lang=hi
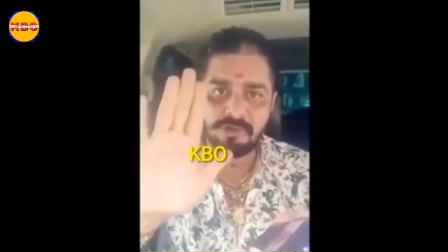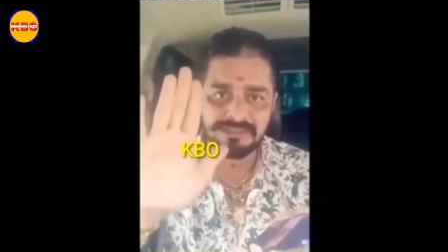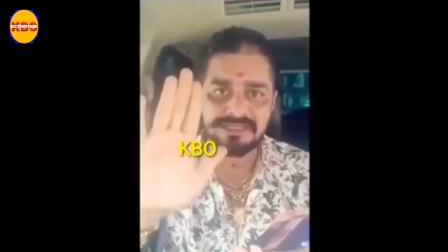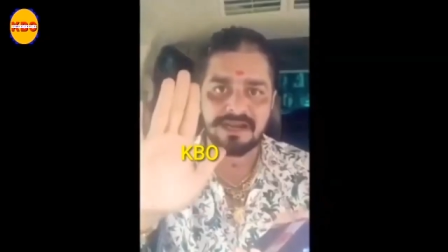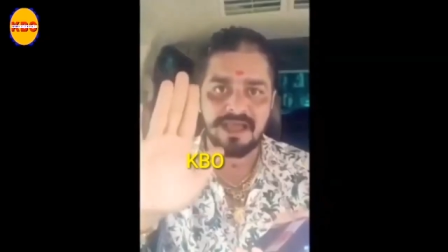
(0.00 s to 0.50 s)
तो
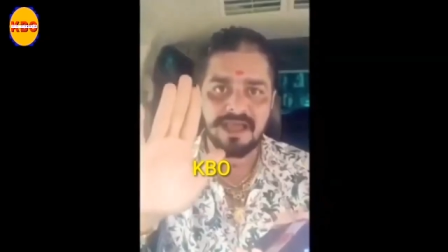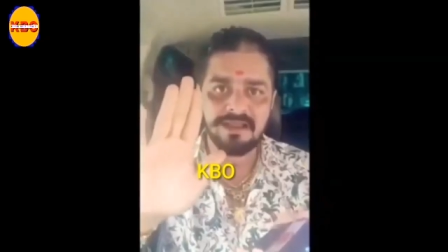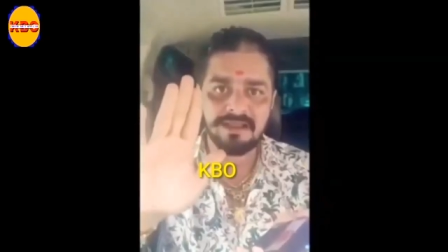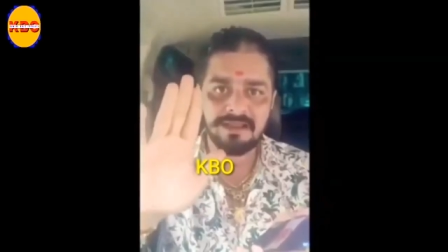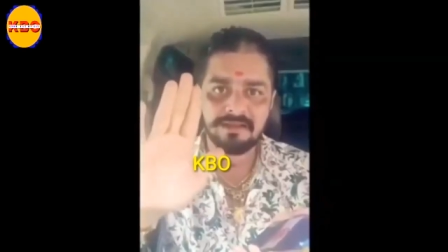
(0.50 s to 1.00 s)
रुको
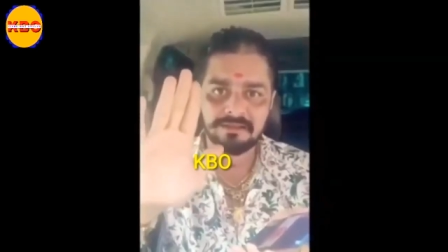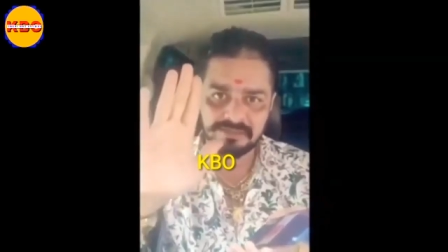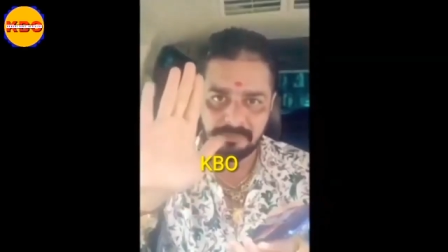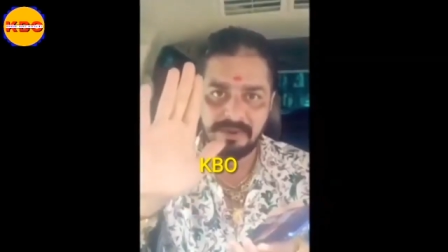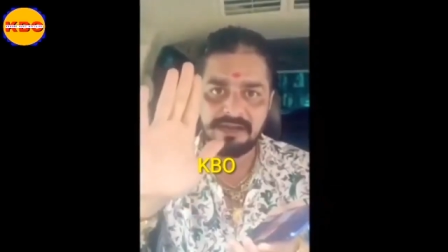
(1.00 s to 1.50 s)
जरा
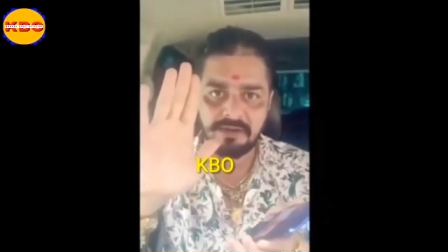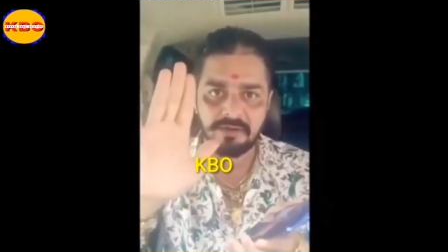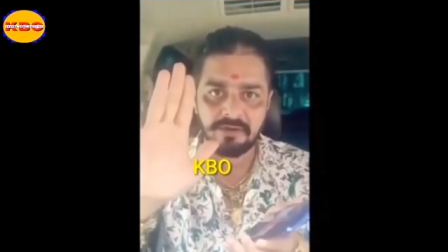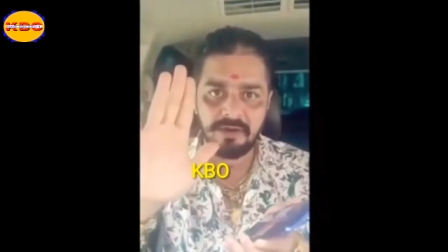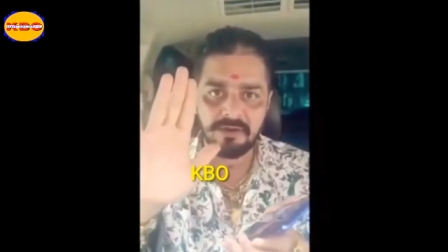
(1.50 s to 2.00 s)

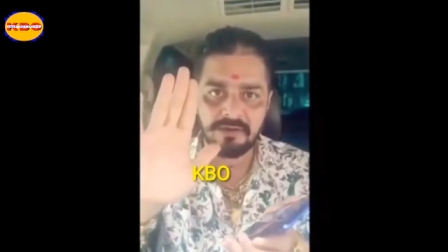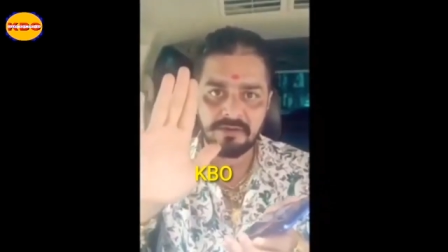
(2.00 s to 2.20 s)
सबर करो